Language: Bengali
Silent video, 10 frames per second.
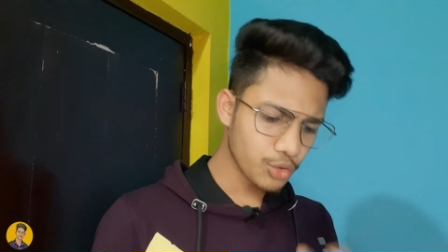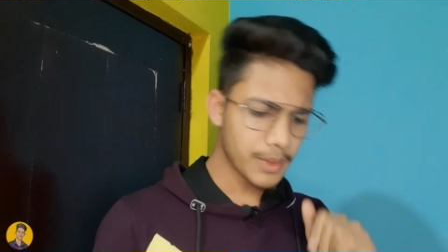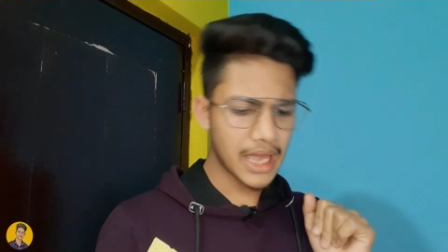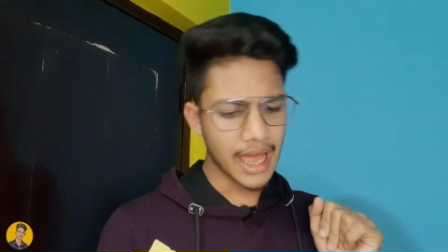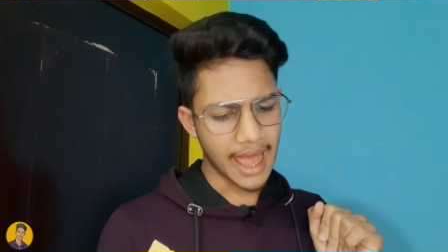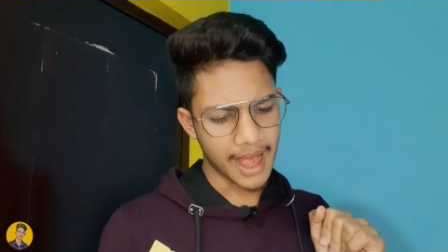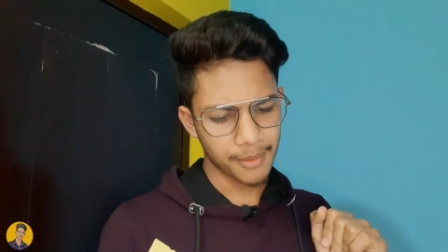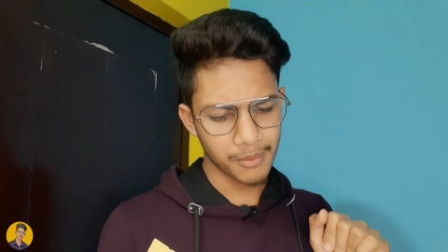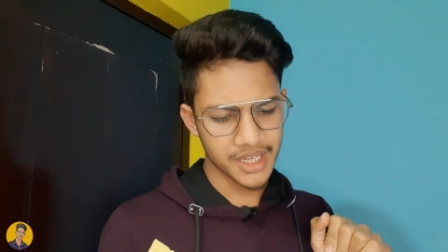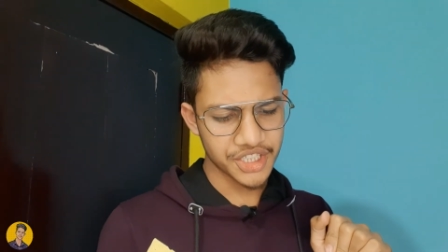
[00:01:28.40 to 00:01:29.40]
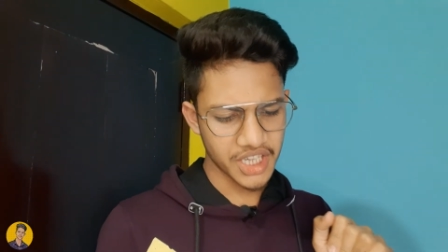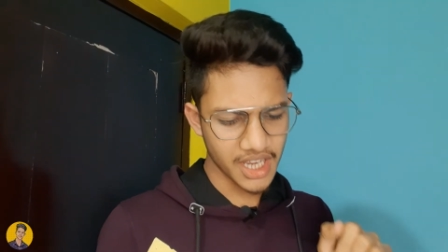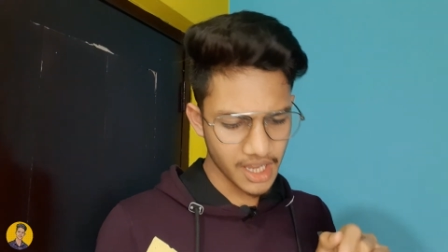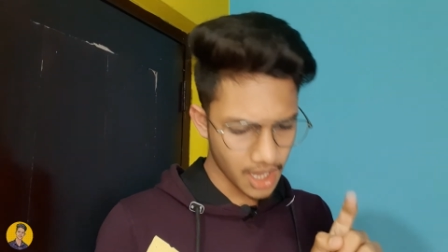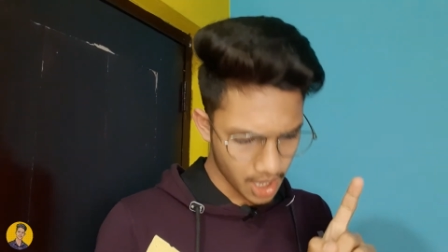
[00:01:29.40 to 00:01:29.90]
তুমি এক
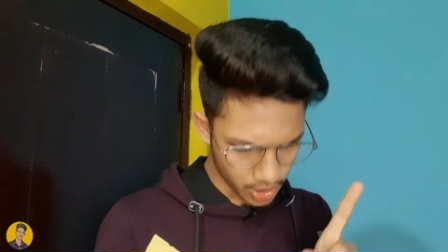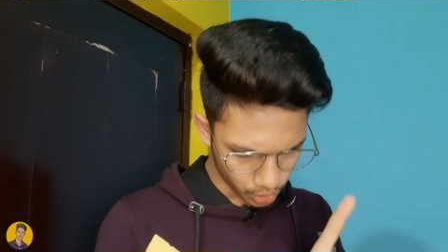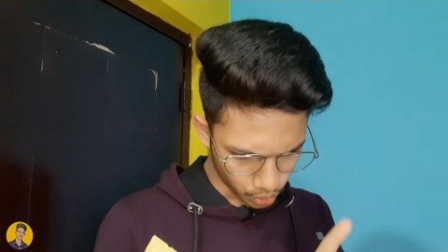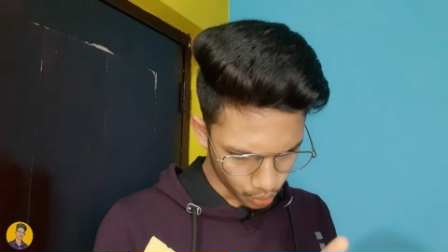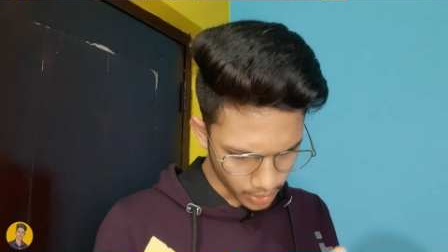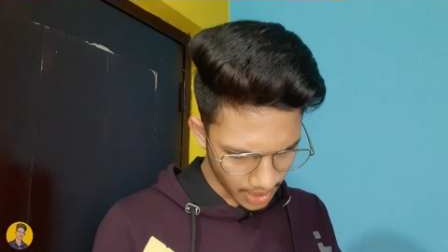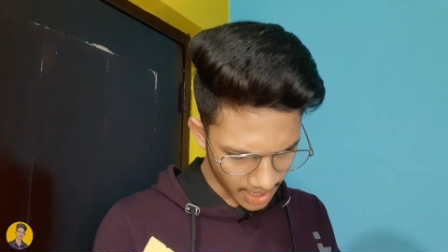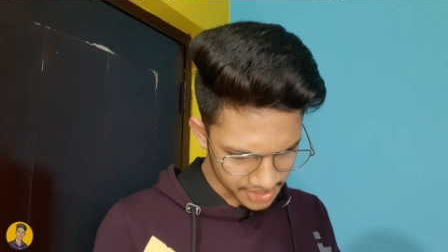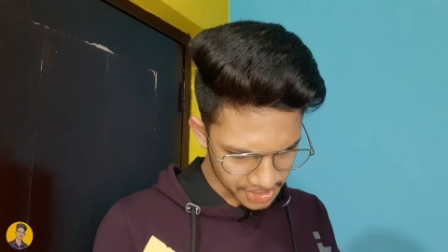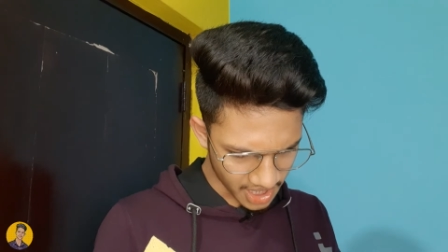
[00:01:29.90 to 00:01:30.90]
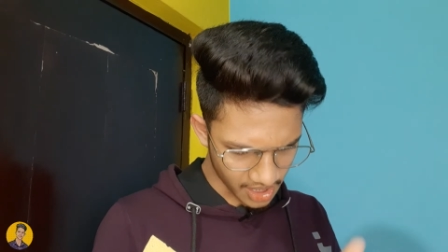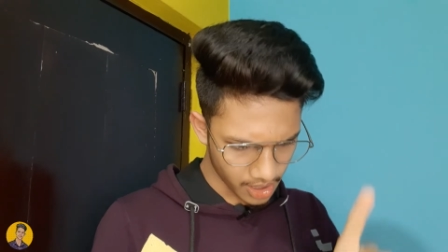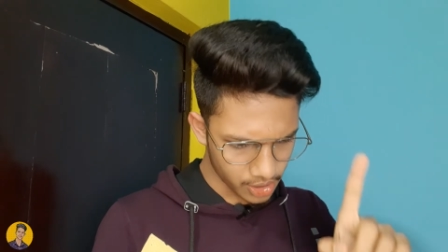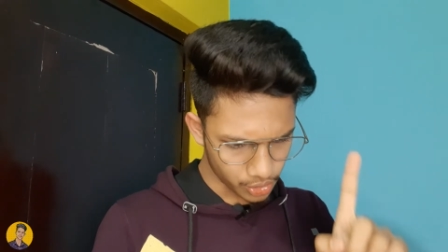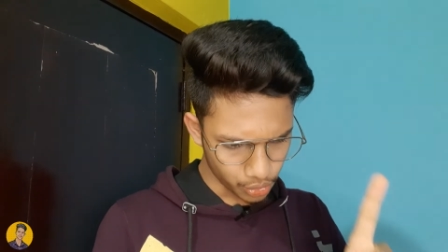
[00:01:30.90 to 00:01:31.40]
মাসে দুই হাজার
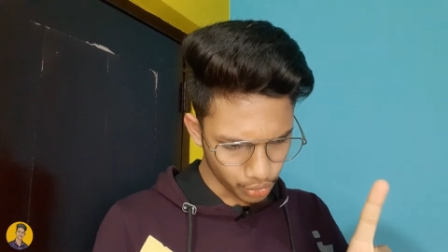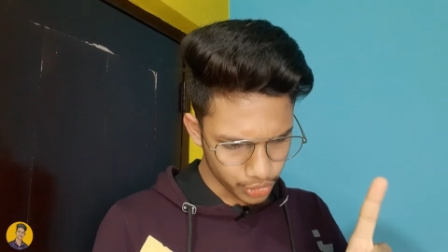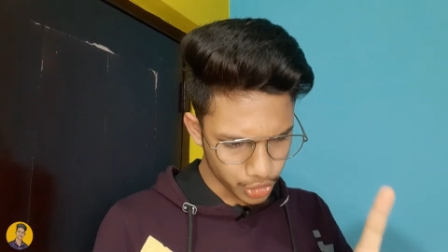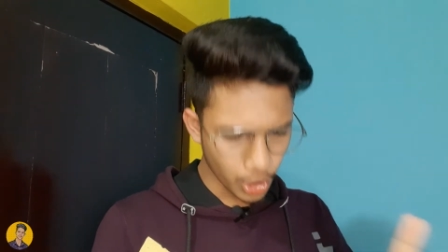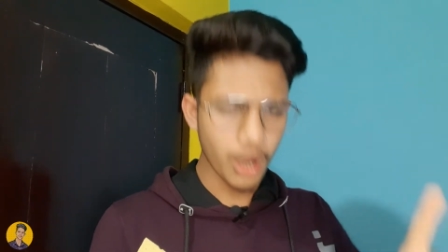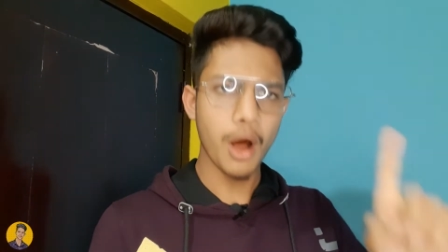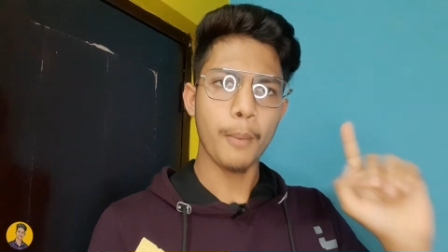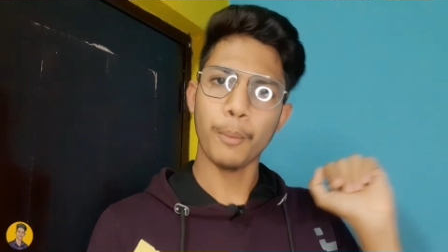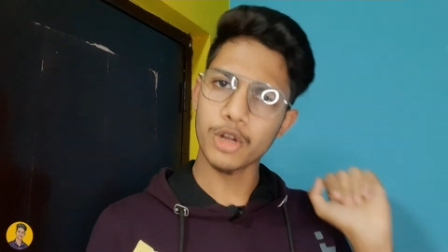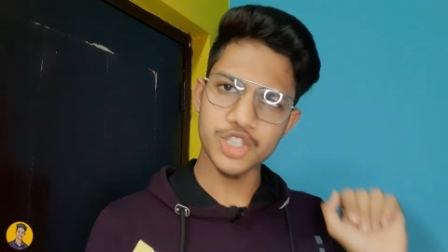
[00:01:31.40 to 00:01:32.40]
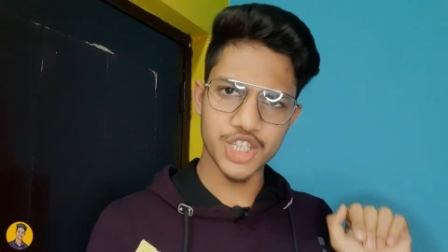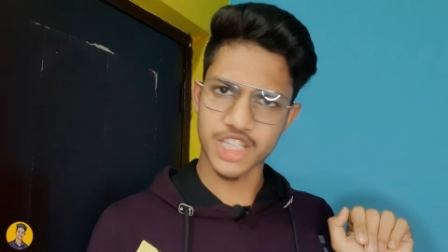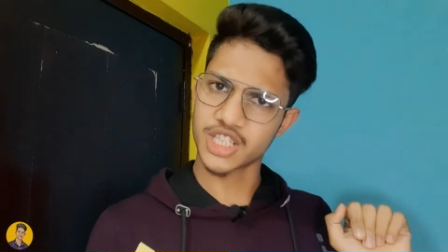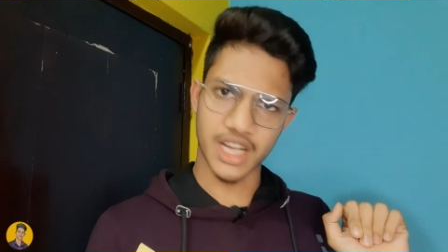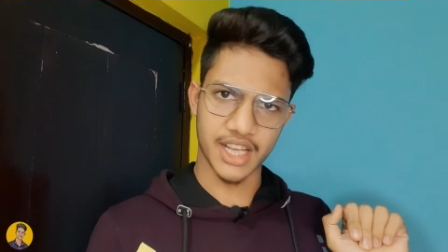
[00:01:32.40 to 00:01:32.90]
দুইশো
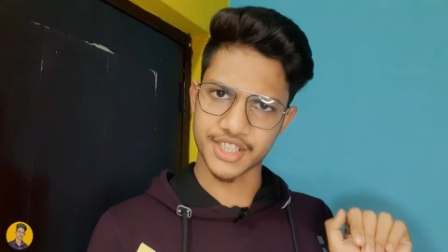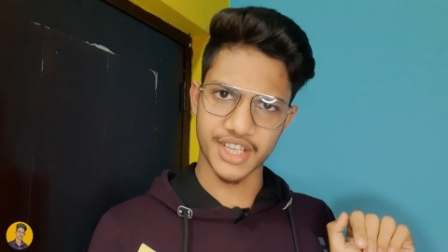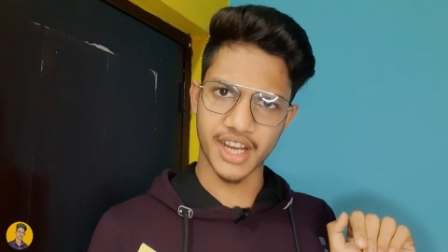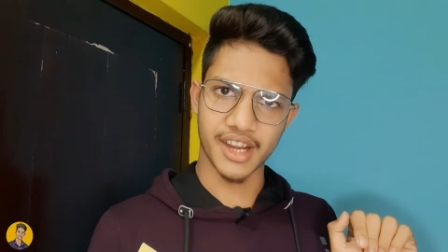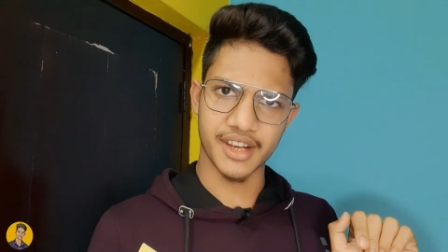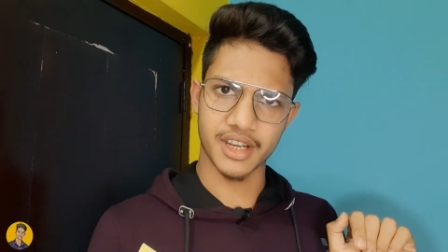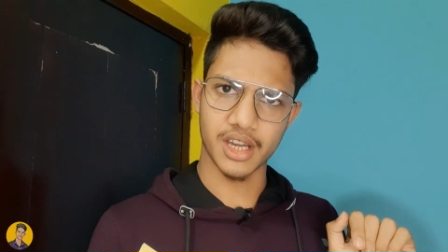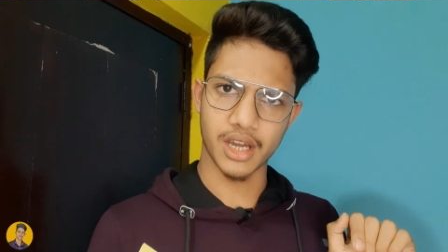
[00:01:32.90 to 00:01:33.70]
পঞ্চাশ টাকা সিগারেট oh,